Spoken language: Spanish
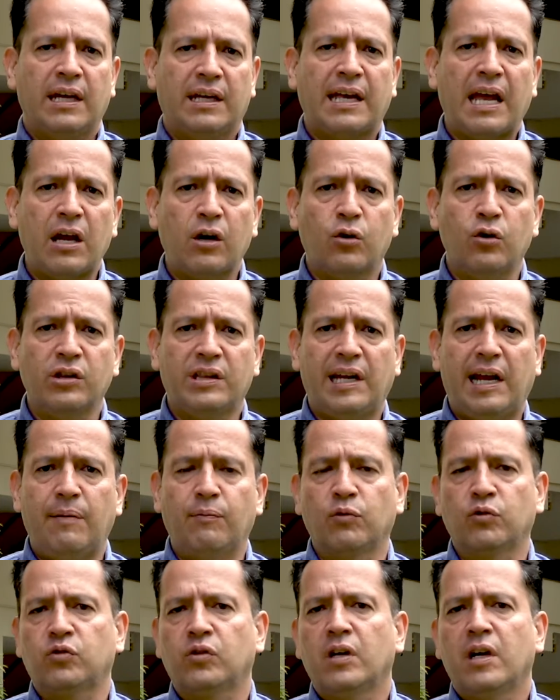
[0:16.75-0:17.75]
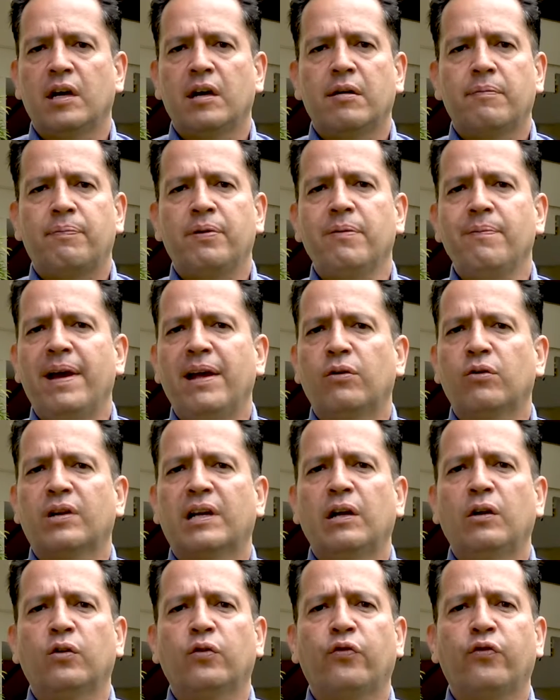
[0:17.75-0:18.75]
¿Qué encontramos? Primero,
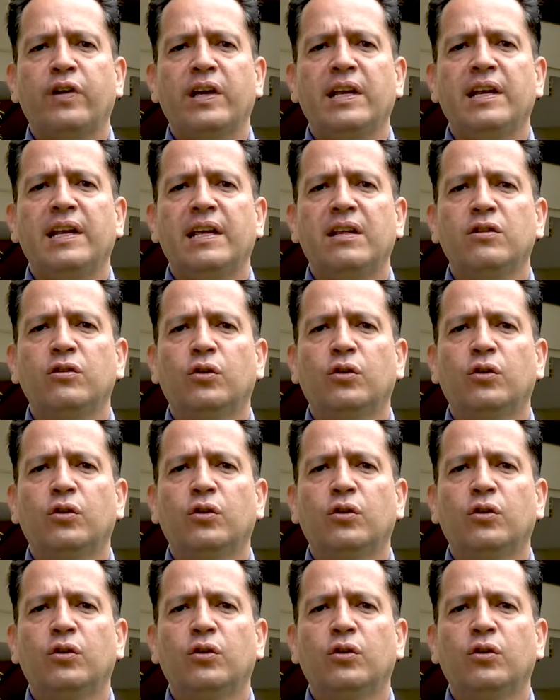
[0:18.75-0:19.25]
que los fines